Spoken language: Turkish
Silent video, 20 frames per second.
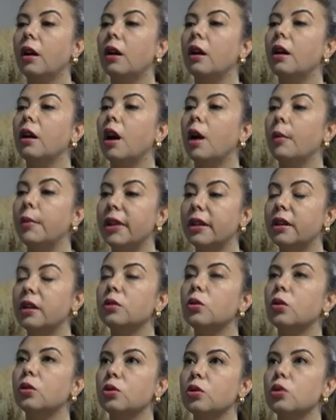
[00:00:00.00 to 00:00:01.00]
E,
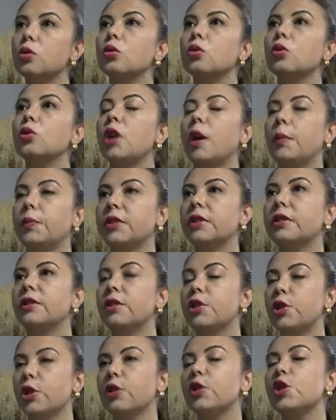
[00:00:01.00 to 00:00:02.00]
Amerikan ordusunun
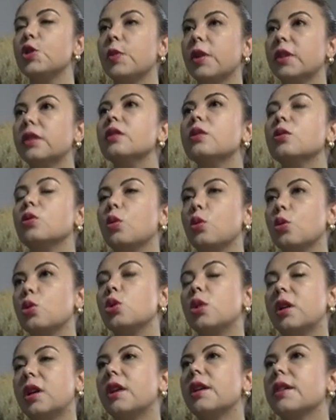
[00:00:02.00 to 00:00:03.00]
yaptırdığı çalışmanın
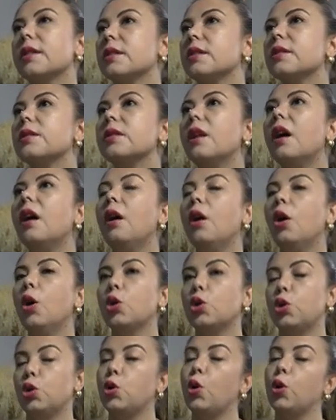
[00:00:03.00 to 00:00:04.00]
sonuçları arasında
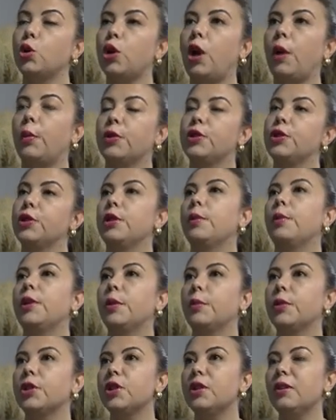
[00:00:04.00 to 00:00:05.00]
şu çok çarpıcıydı
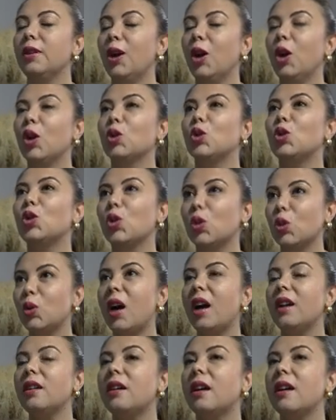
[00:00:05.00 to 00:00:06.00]
benim için.
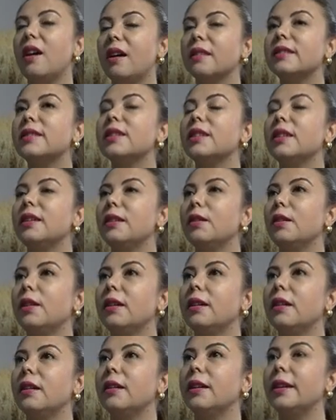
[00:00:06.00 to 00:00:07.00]
Türkler hayatı
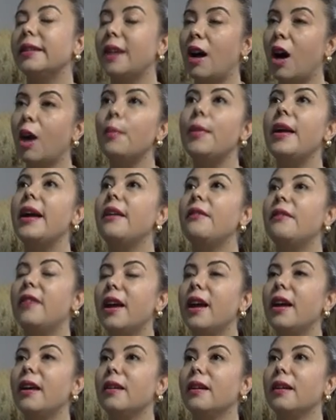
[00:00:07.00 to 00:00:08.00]
e, idame
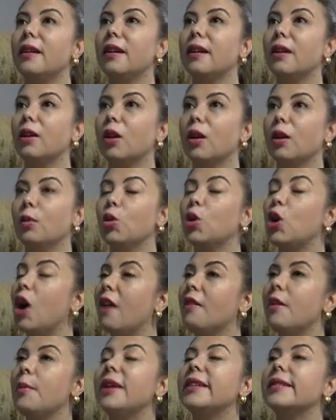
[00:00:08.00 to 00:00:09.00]
ve e,
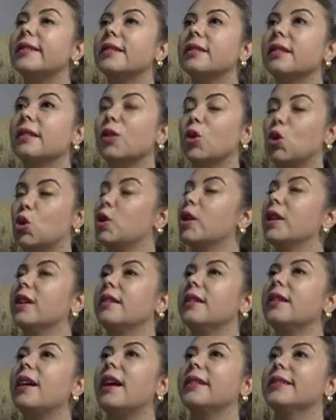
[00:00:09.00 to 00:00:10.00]
mukavemet
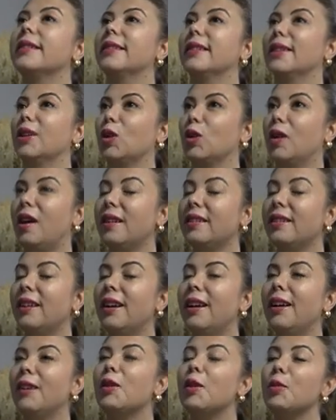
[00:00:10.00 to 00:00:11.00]
güçlerini nereden alıyorlar?
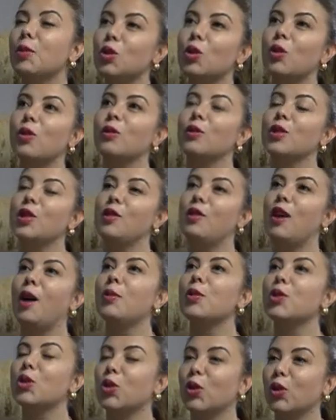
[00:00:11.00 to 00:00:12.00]
Ve bu sorunun
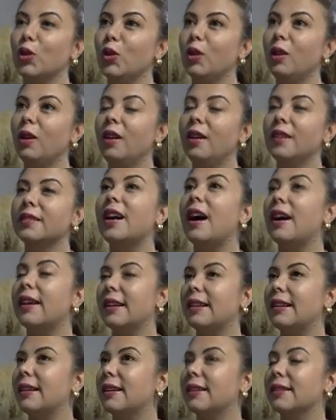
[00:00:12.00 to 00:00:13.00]
cevabı şuydu.
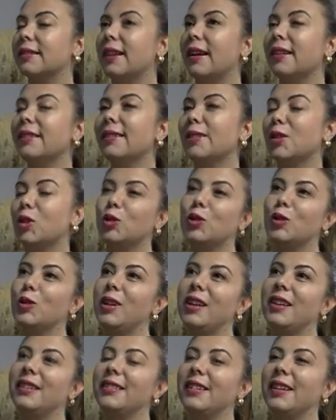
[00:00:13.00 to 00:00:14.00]
Tarihlerinden,
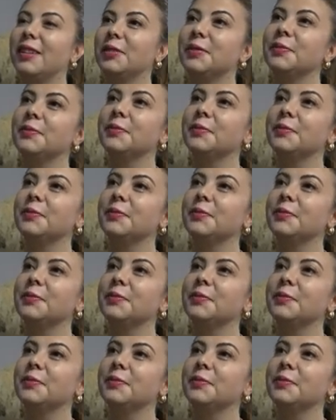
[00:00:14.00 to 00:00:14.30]
kültürlerinden.